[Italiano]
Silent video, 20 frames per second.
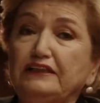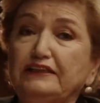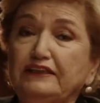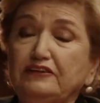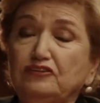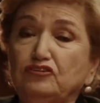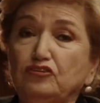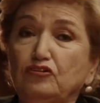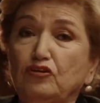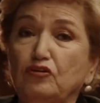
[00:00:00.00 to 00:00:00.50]

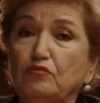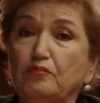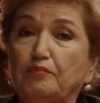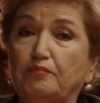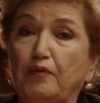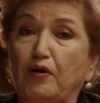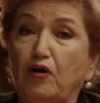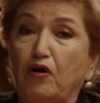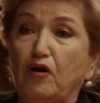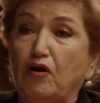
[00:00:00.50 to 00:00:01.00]
adesso ho un
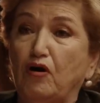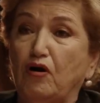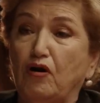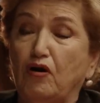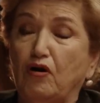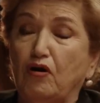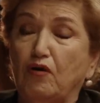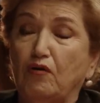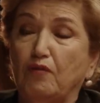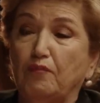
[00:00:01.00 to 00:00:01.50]

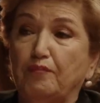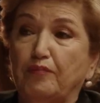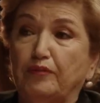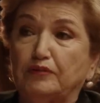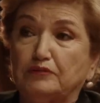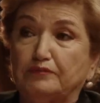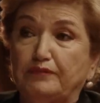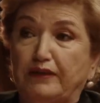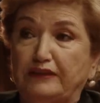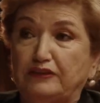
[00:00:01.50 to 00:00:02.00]
po', un po
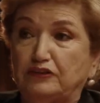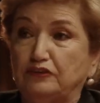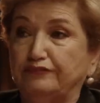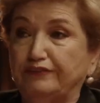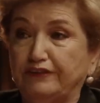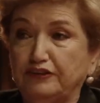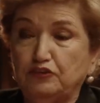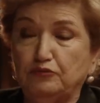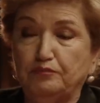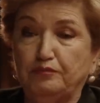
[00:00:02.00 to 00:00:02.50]
smesso,
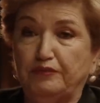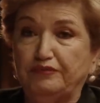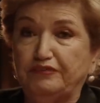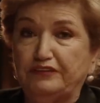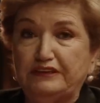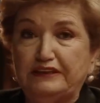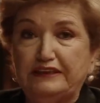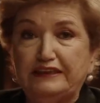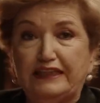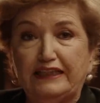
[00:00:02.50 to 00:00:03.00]
faccio un po'
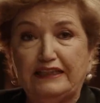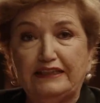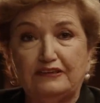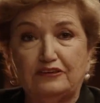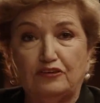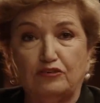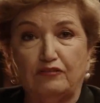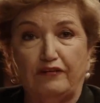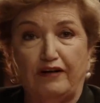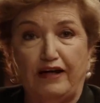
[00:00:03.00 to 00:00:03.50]
fatica a
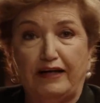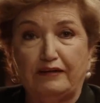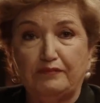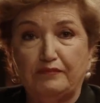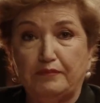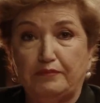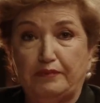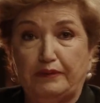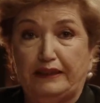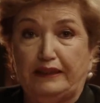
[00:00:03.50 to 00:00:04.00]

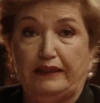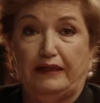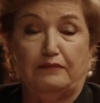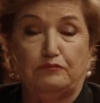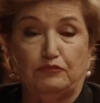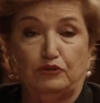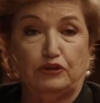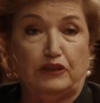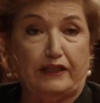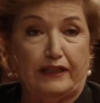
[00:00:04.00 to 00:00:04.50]
ritrovarmi perché la
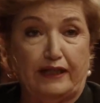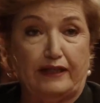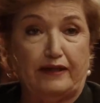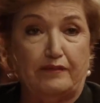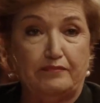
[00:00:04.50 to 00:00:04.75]
musica è